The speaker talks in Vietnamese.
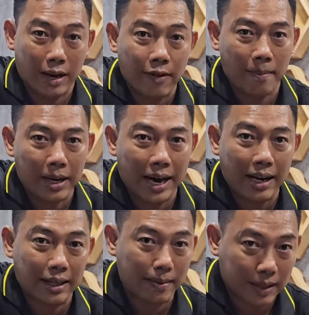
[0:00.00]
sản phẩm khác
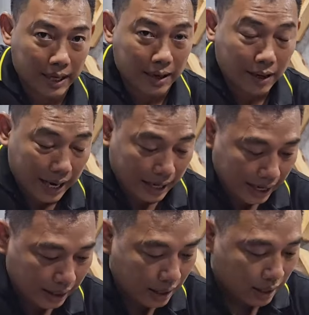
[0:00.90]
anh chị mình thấy rõ ràng
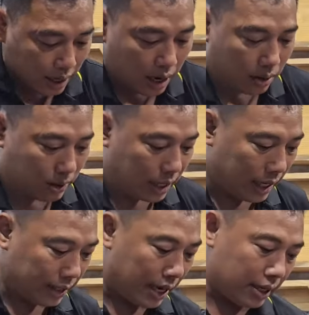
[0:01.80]
ha đó hồng nhiên
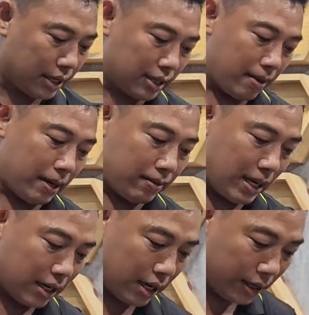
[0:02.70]
hay test cho anh chị mình
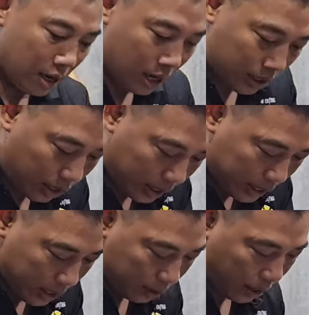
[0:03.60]
biết rồi
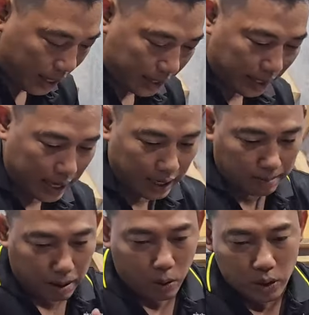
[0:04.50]
rồi thì
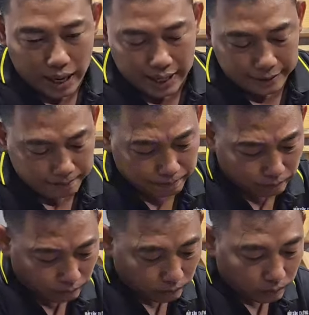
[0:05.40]
cái mẫu này
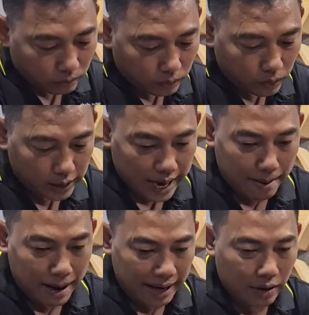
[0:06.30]

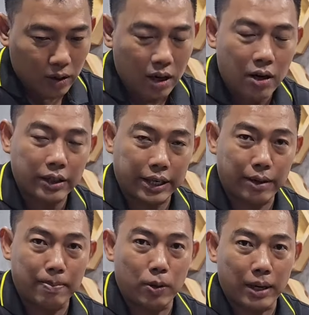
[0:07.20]
giá bán của nó có 1
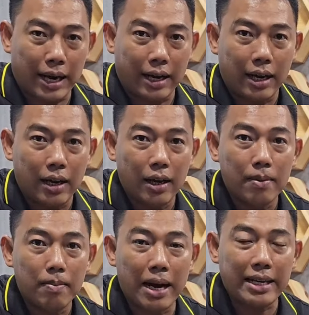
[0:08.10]
triệu 50 ngàn
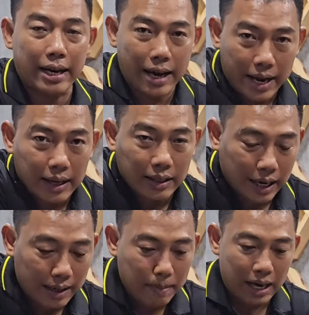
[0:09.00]
máy chạy điện anh
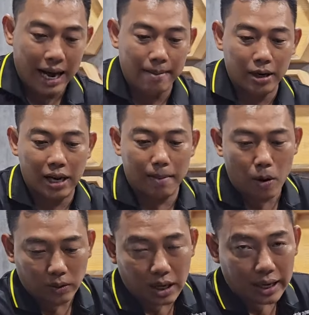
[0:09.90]
chị mà làm nó là
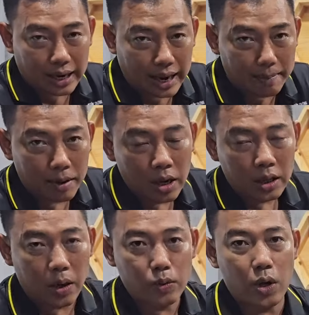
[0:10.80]
4 tấc lẻ năm
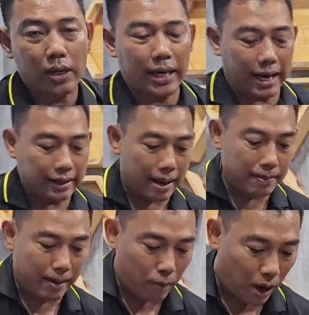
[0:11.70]
công suất
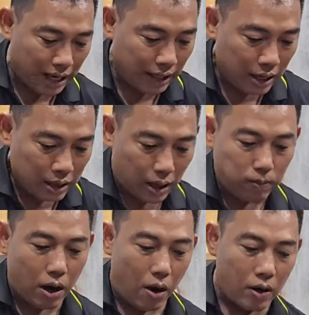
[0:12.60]
1800W
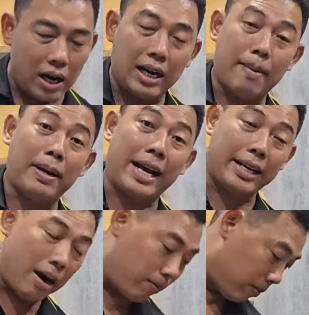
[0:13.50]
tốc độ nó là
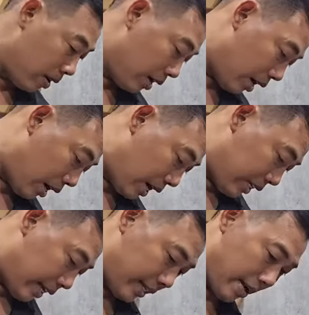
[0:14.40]
5000 dòng đó
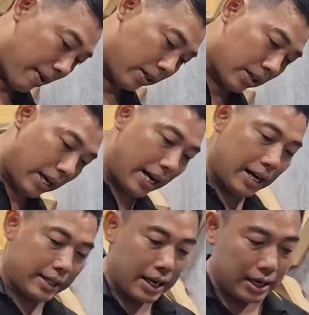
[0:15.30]
thì anh chị mình có thể
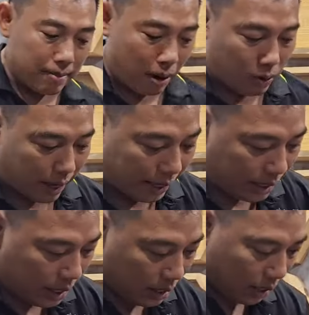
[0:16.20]
là chơi cái mẫu này
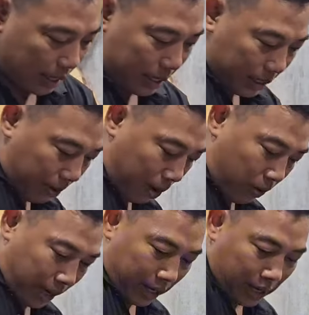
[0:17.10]
thì cái
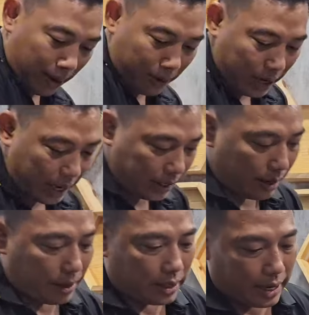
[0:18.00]
mẫu này nó lắp ở đây anh
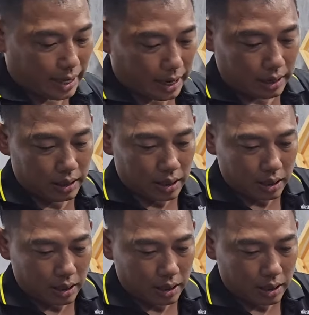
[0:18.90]
chị mình thấy là